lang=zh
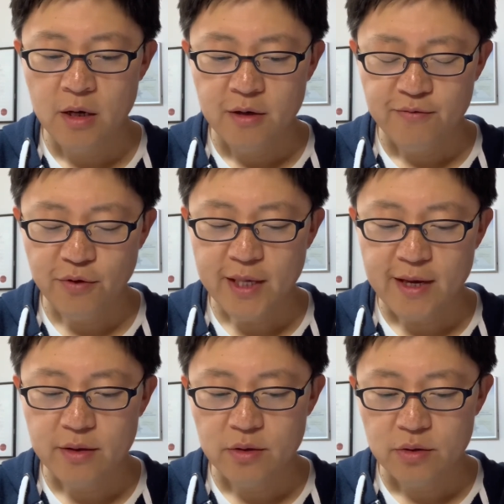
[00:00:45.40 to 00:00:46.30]
佛
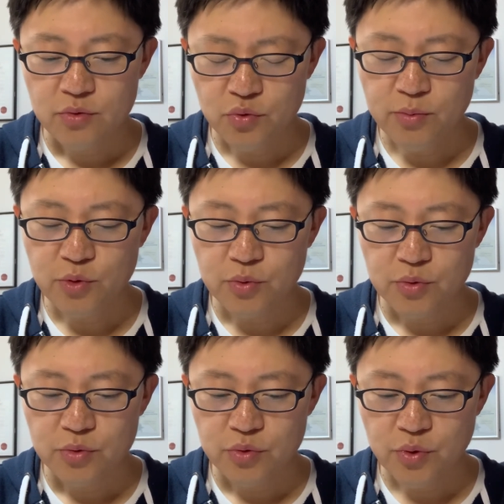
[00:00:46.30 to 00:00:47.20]
言：汝母
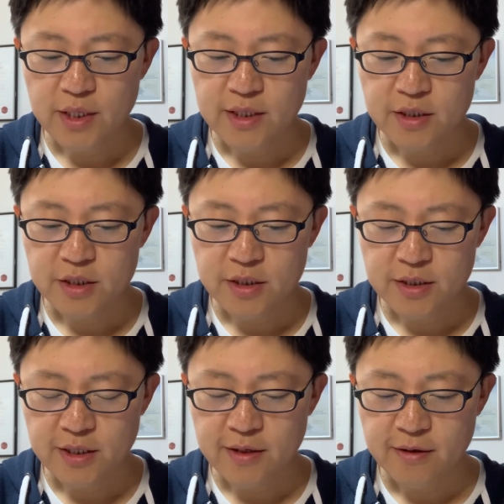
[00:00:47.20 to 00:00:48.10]
罪根深
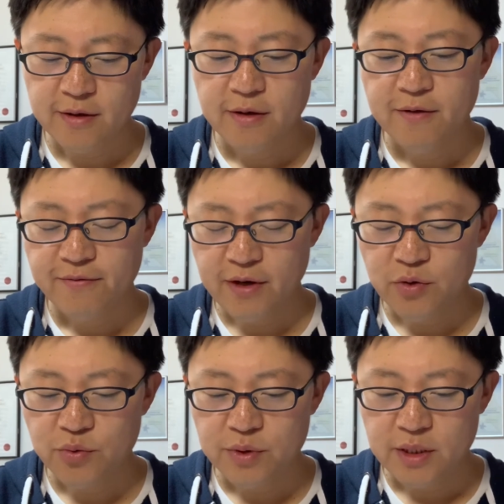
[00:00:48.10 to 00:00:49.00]
结，非
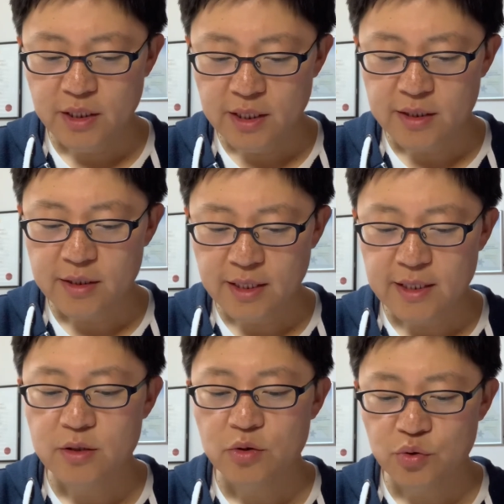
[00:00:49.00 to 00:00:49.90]
汝一人
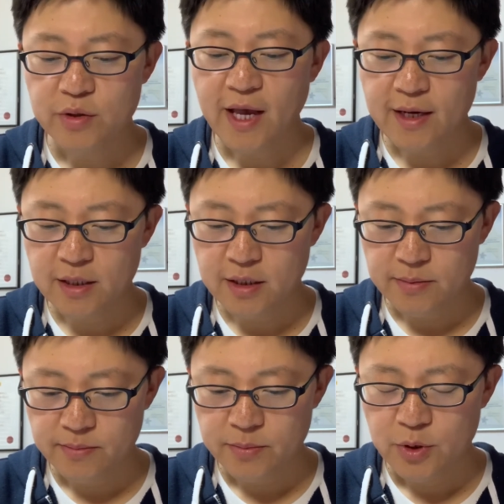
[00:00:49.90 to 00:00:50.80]
力所奈何。
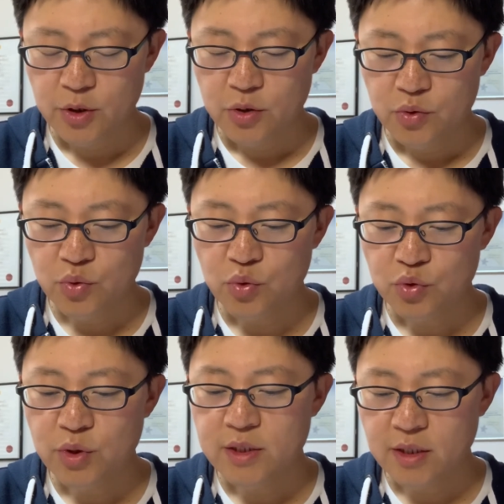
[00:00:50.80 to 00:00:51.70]
汝
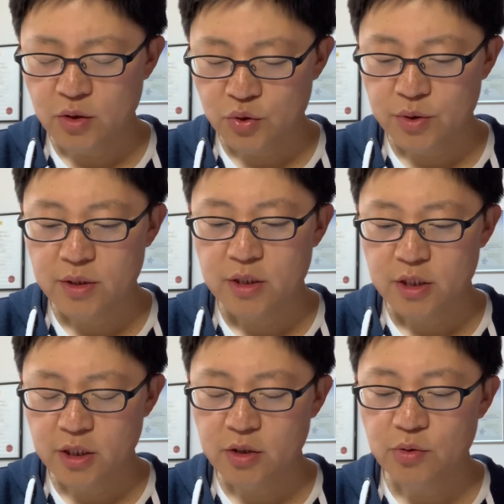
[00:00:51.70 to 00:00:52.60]
虽孝顺，
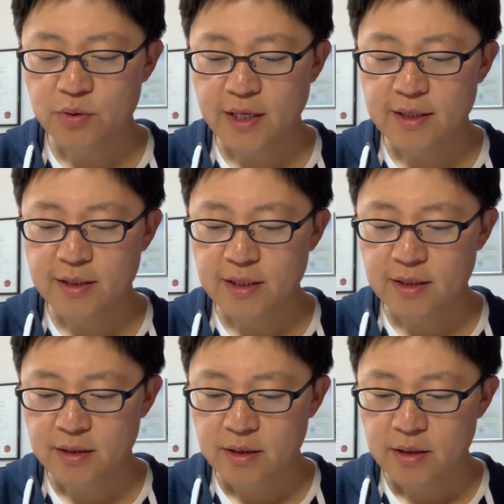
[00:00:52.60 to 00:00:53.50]
生动天地，
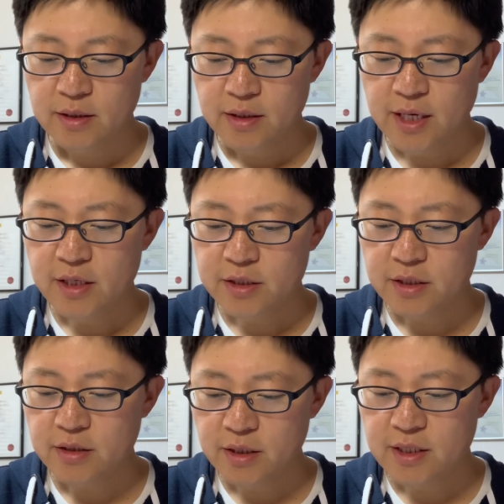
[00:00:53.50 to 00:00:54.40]
天
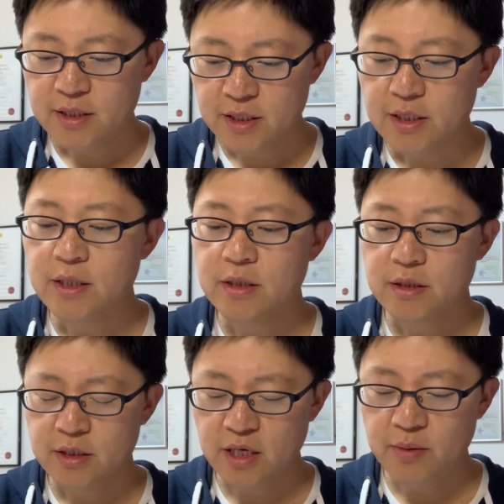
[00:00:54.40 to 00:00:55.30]
神地祇、
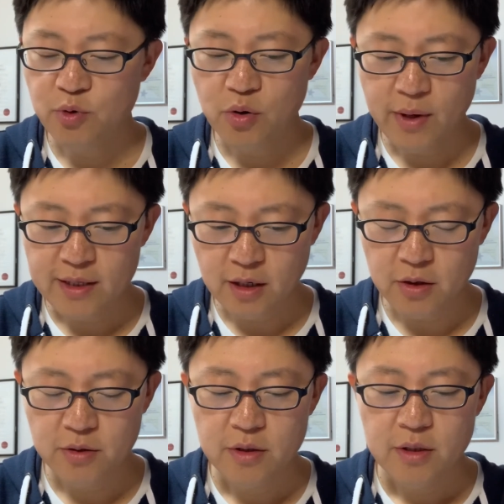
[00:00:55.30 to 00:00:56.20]
邪魔外
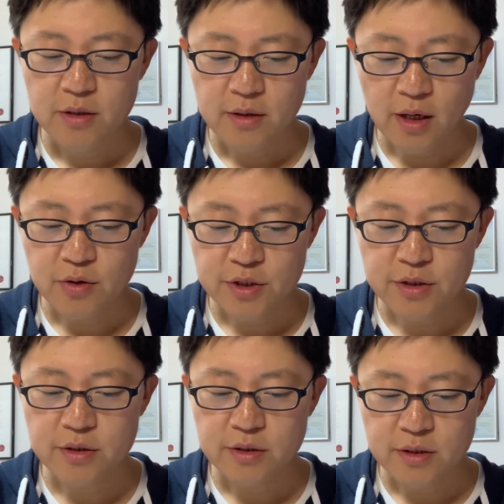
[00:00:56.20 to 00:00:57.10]
道、道
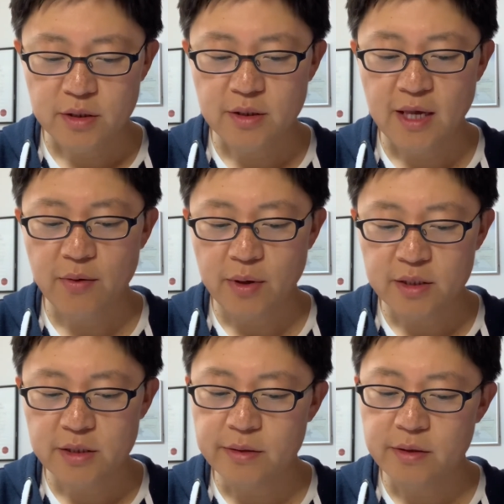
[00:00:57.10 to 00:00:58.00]
士四天王
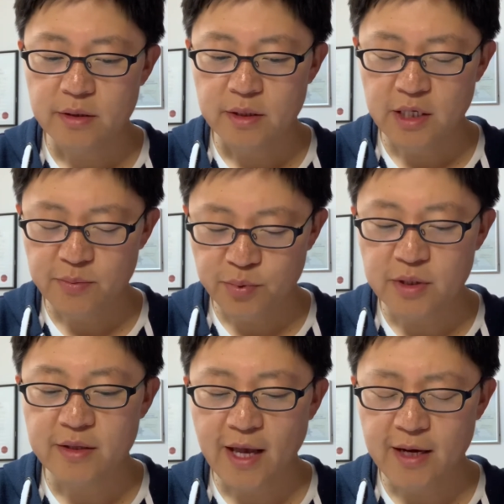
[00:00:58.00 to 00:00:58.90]
神，亦不
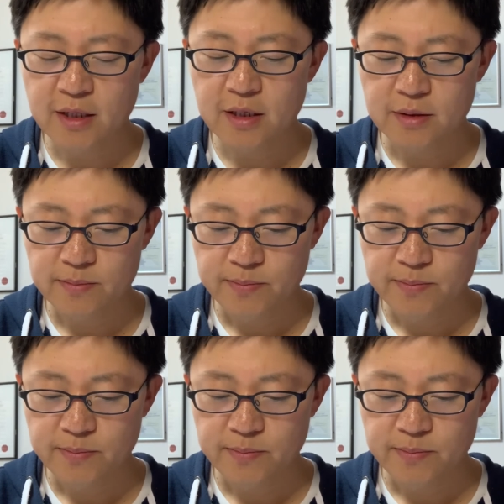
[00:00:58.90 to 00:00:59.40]
能奈何。